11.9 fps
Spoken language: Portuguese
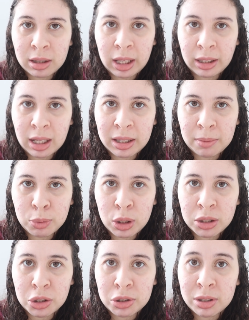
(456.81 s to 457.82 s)
nem dá tempo da
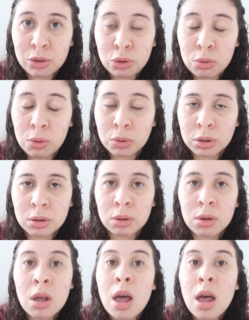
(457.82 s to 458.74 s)
gente sentir o gosto.